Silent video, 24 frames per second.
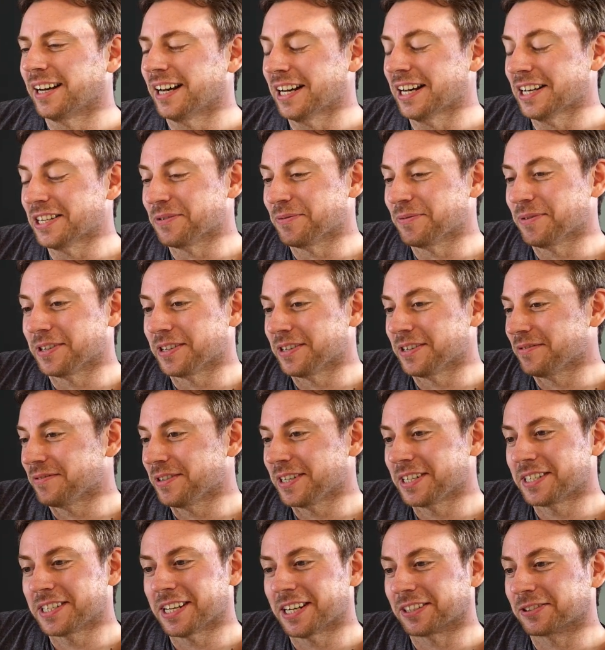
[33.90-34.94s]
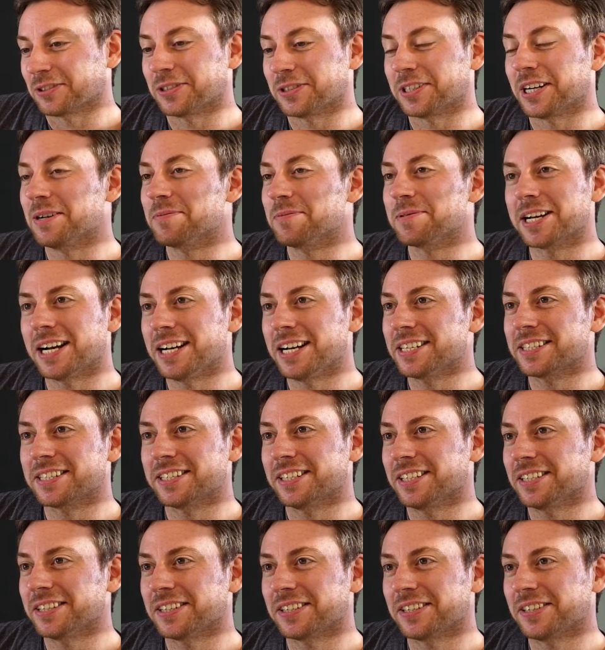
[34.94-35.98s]
Also wir sind wie gesagt total
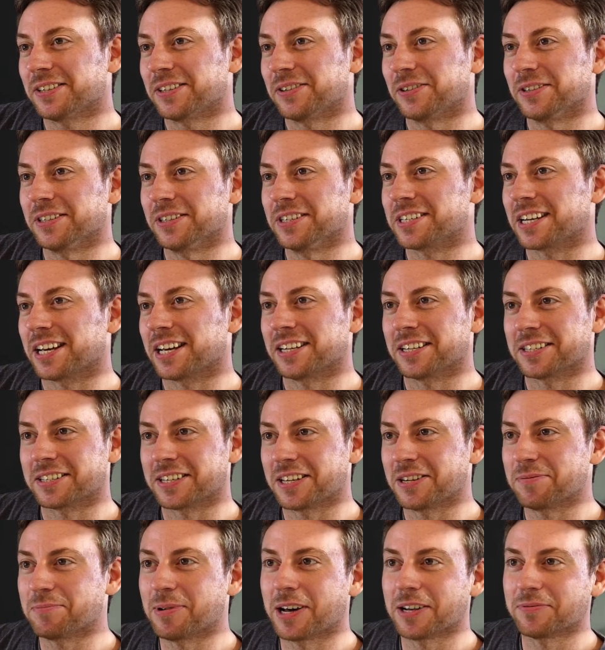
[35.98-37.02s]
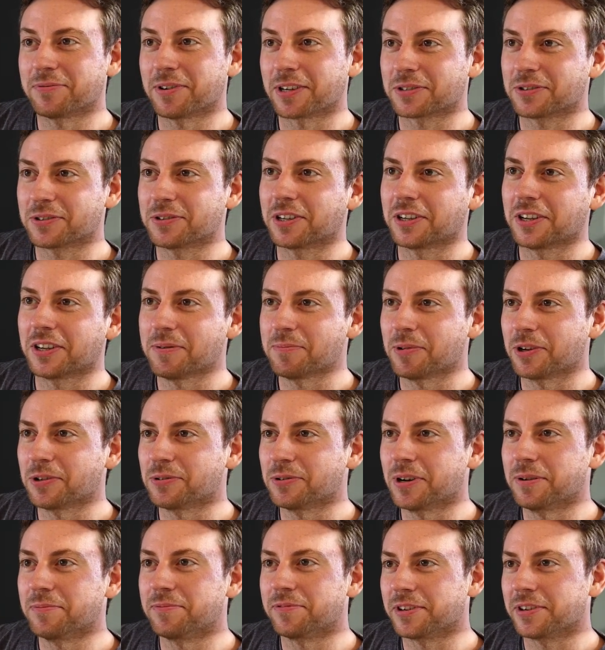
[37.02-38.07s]
begeistert und ich kann das jedem Handwerksunternehmer
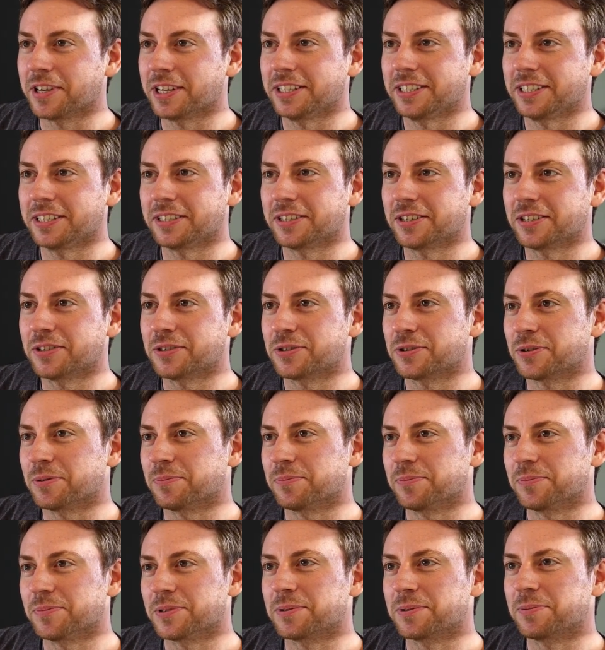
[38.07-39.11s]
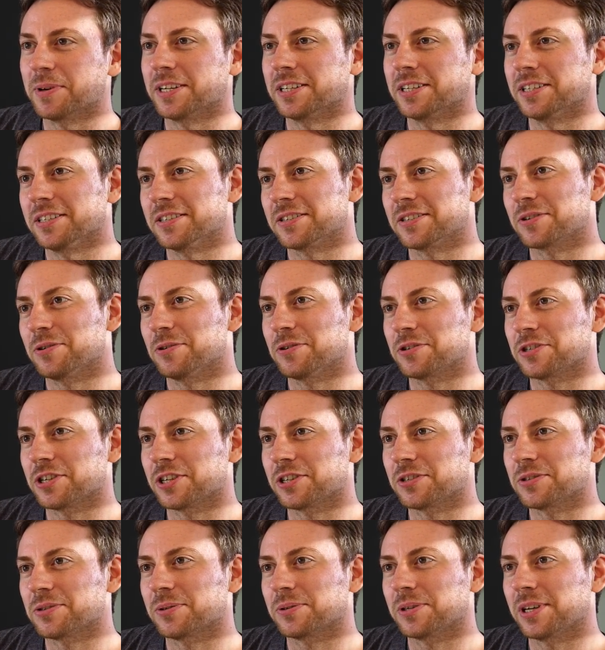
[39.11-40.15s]
nur empfehlen, zum Sven ins
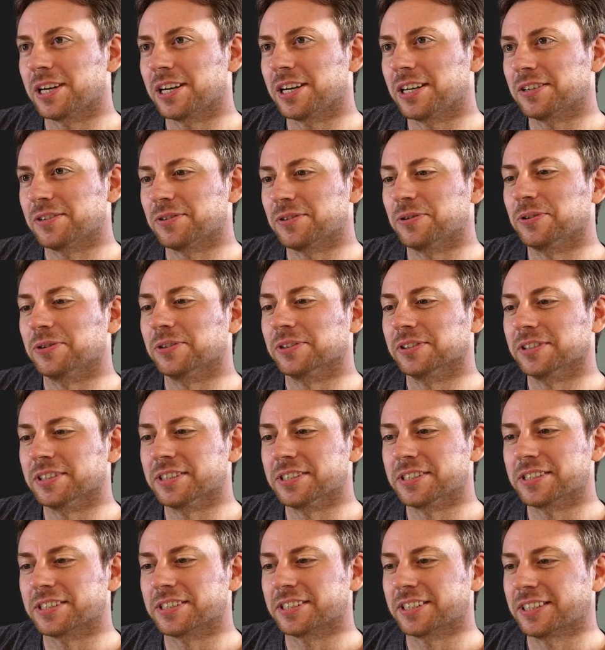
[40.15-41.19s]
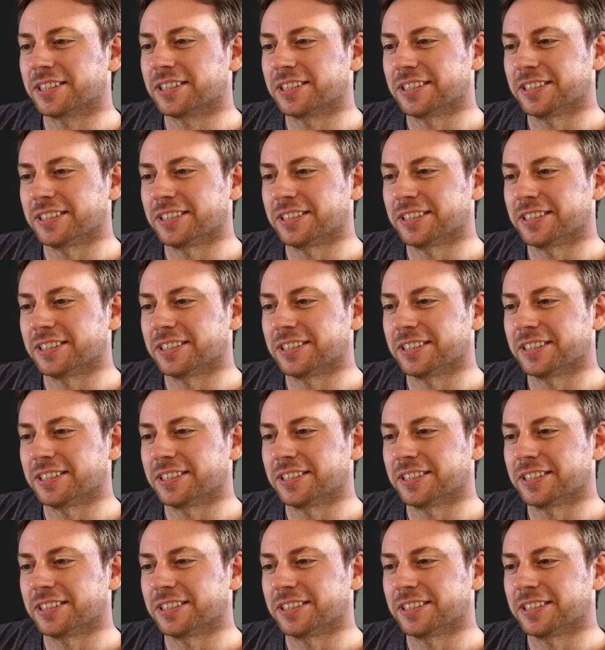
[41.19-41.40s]
Coaching zu gehen und äh,